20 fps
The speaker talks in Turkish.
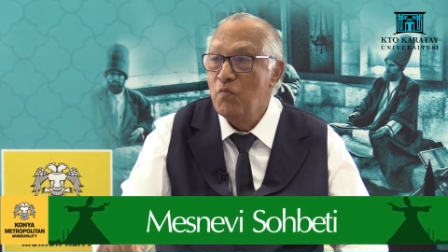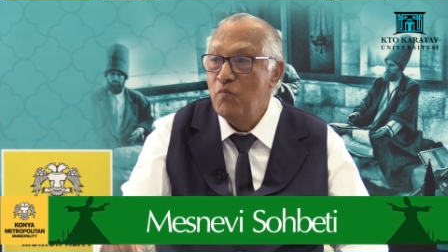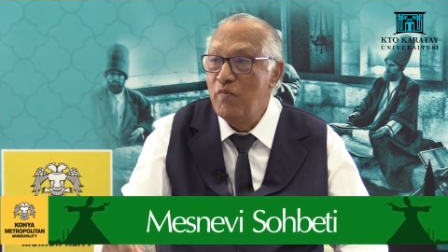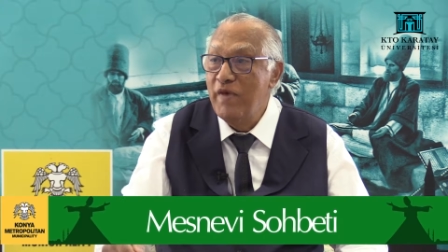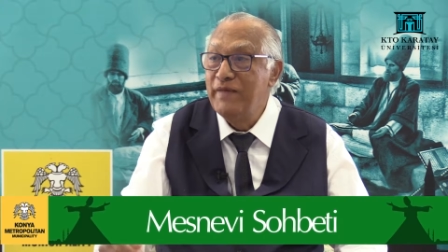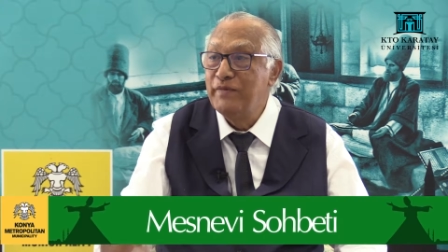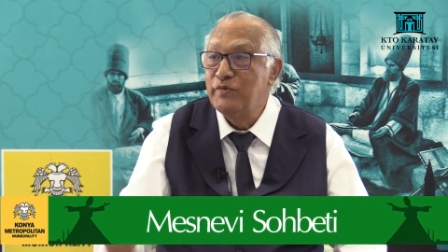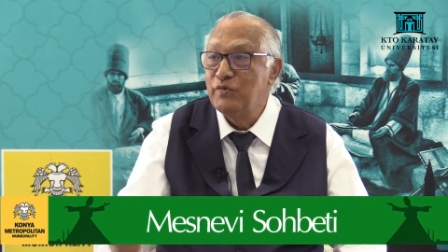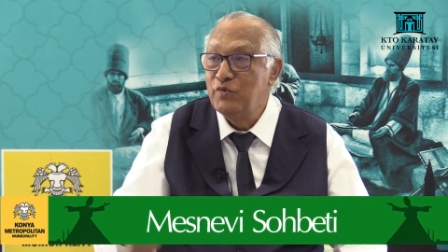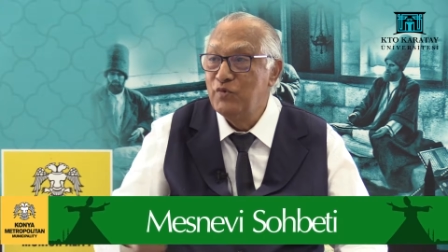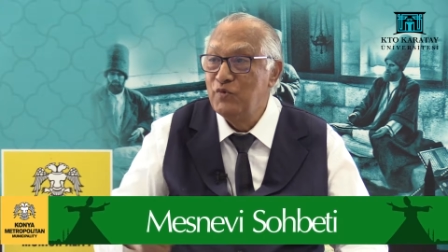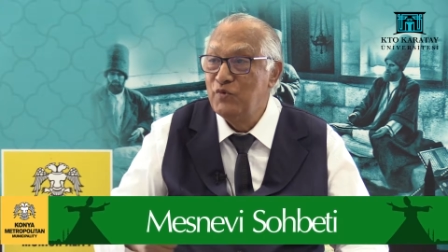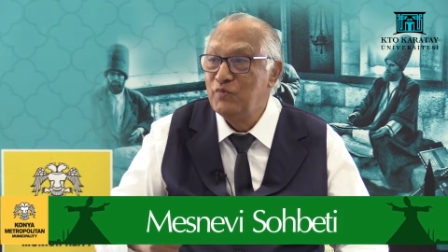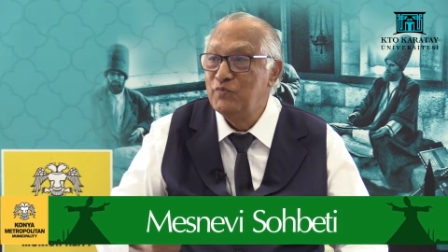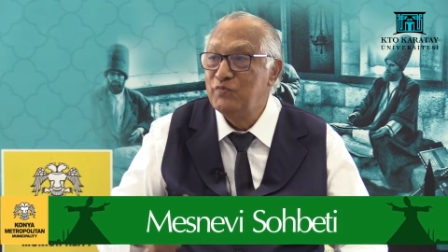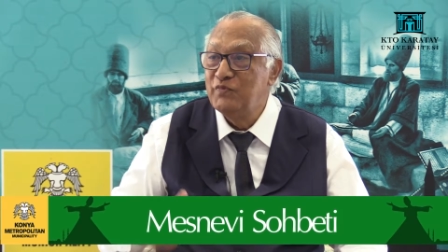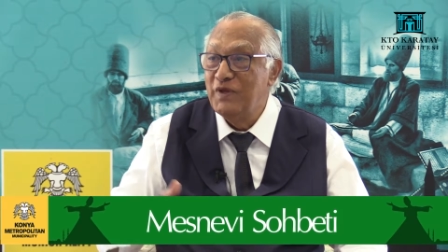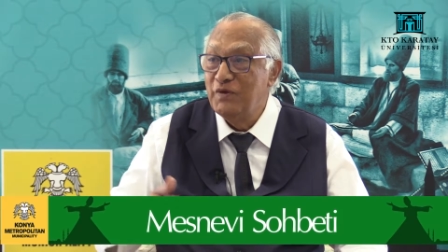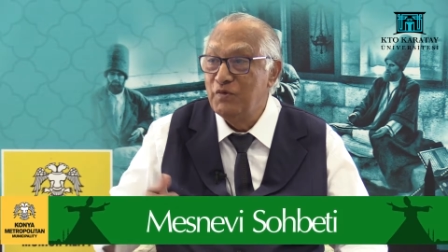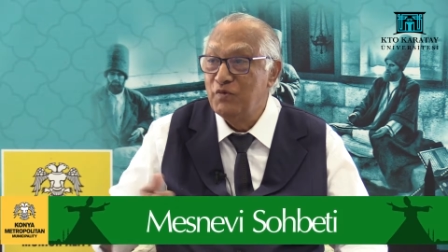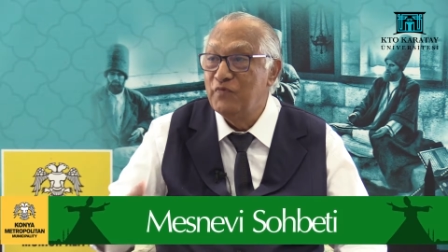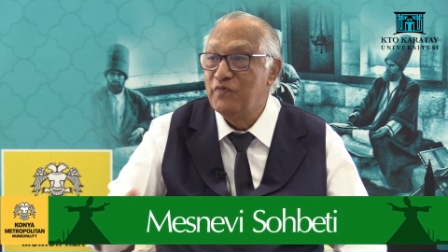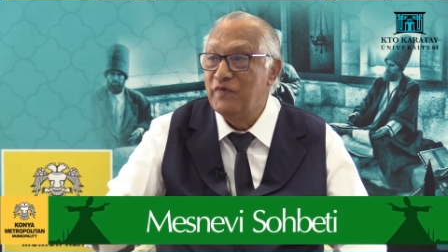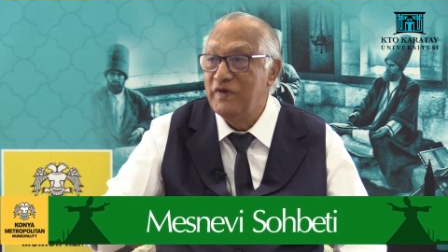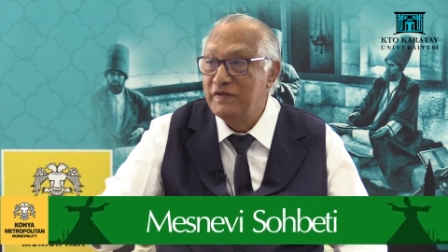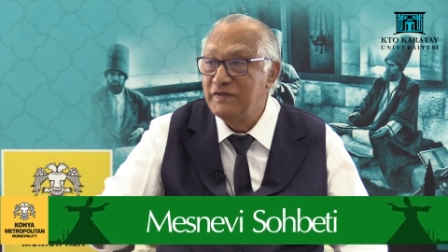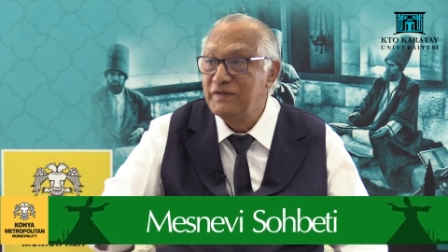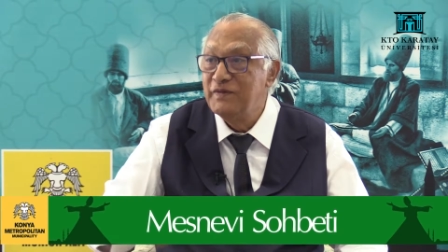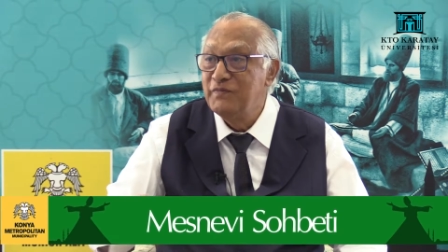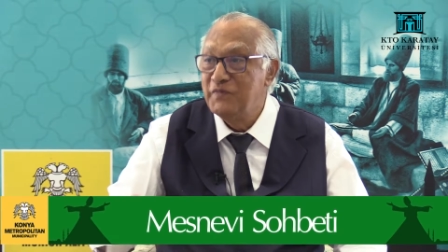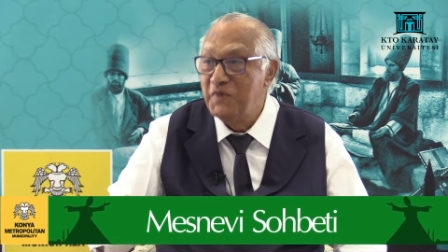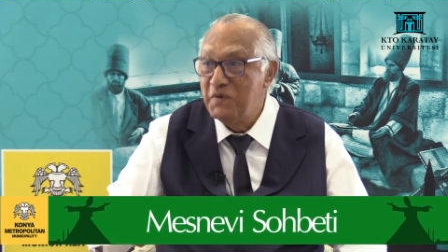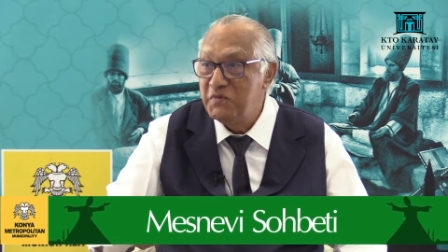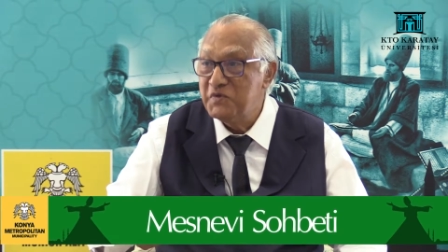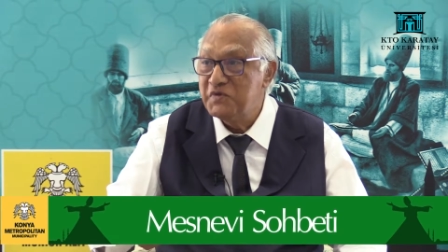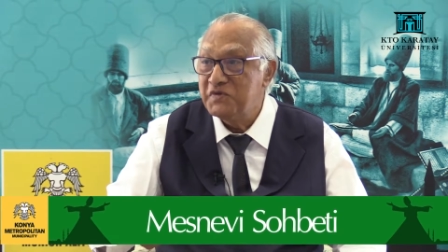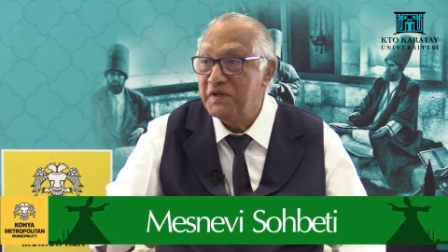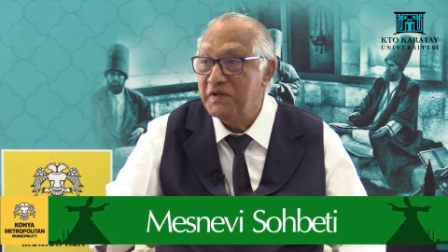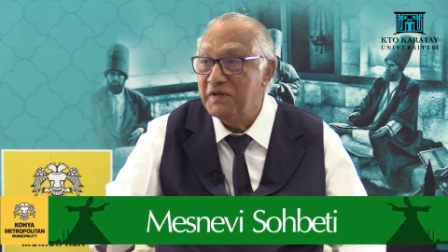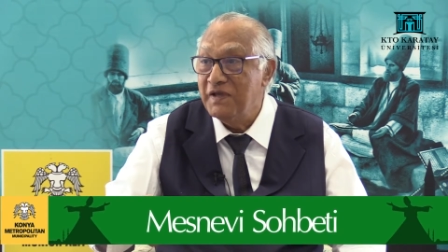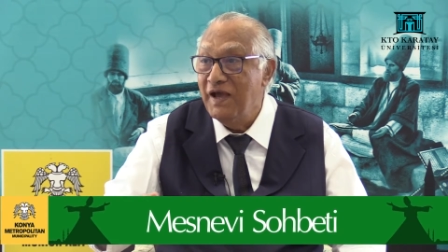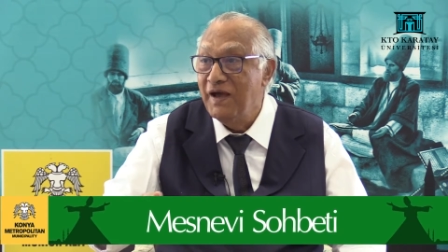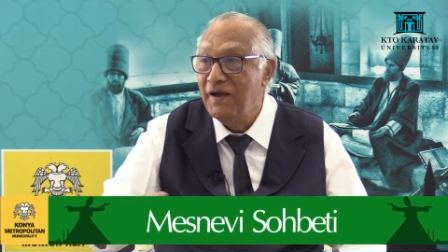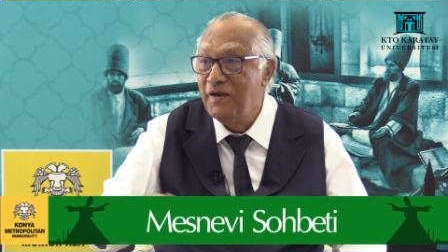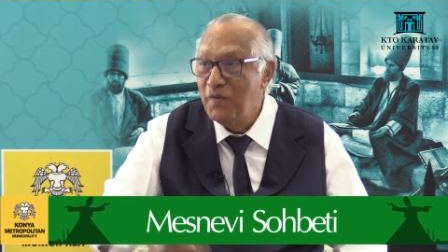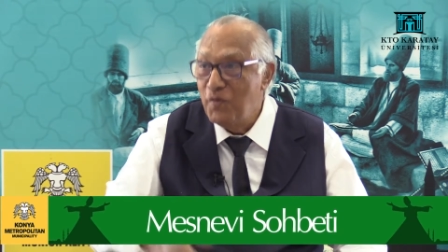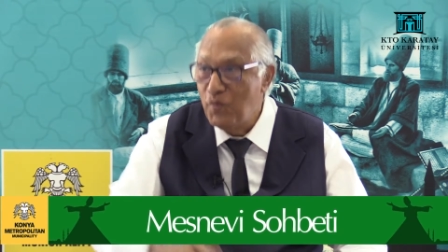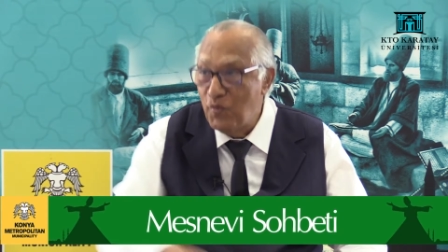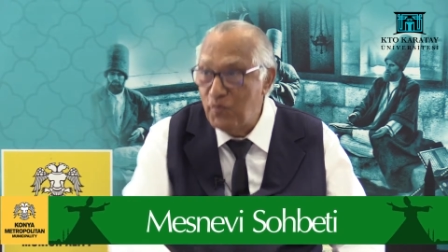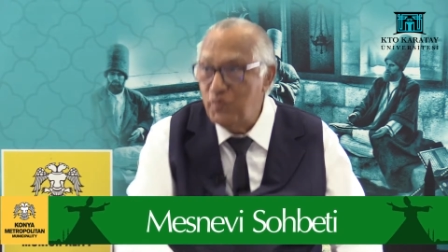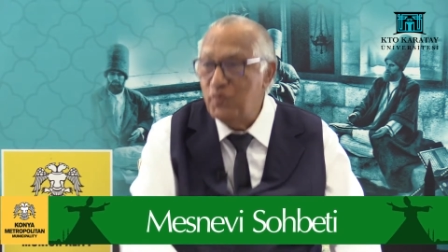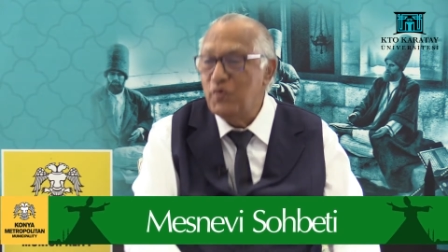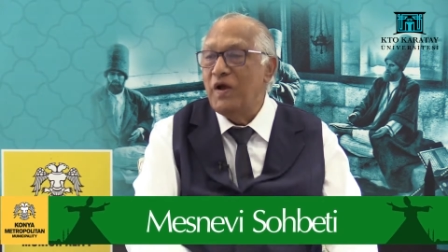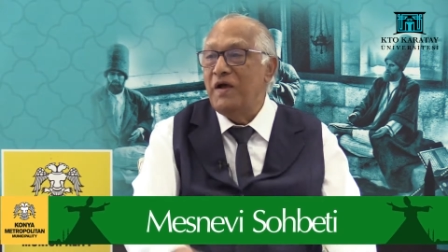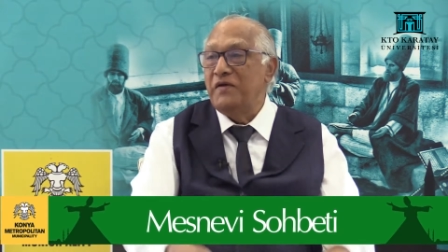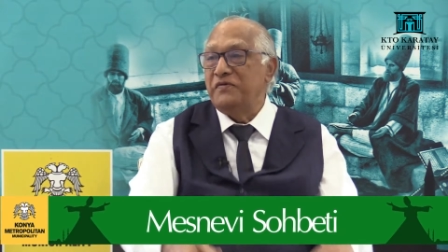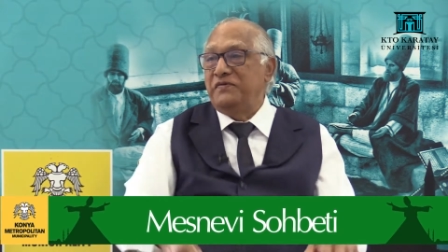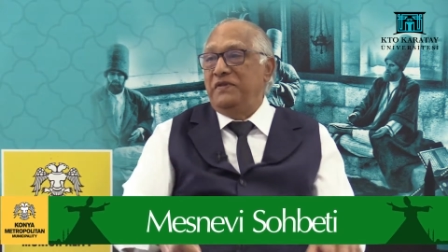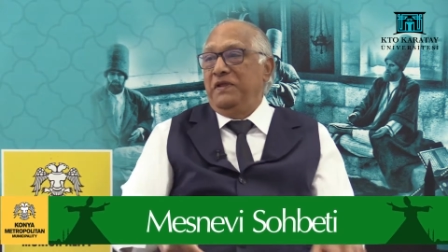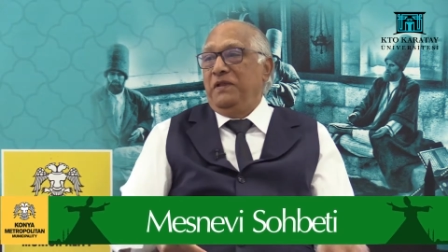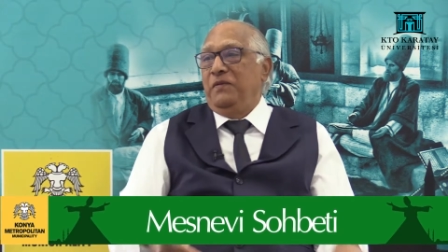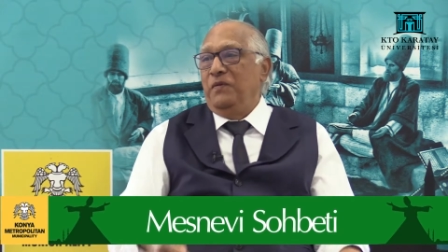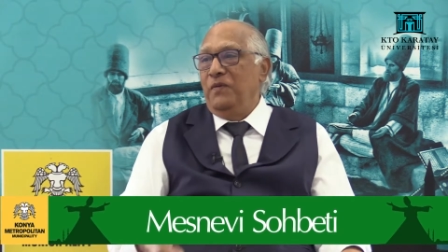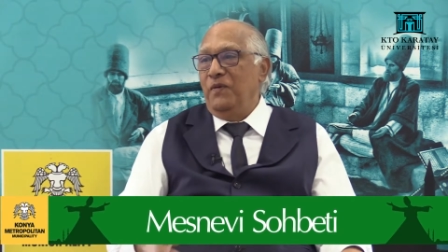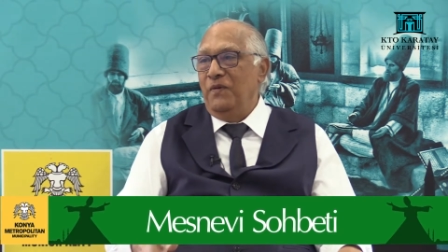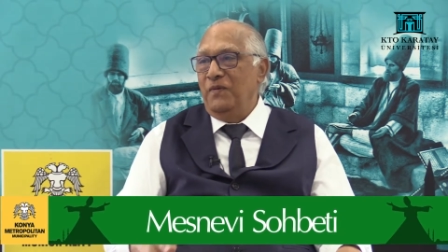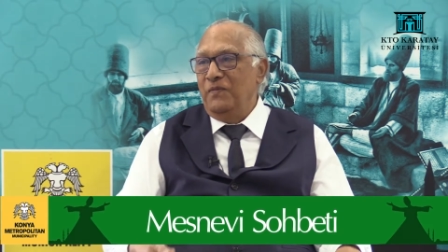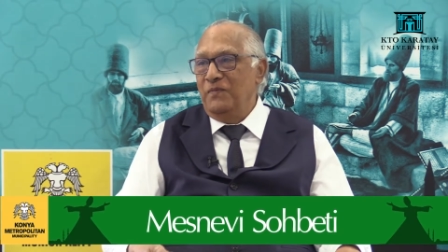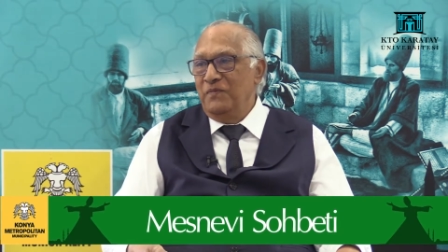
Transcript: ben ruhumdan üfledim demiştik ya onun kastediyor.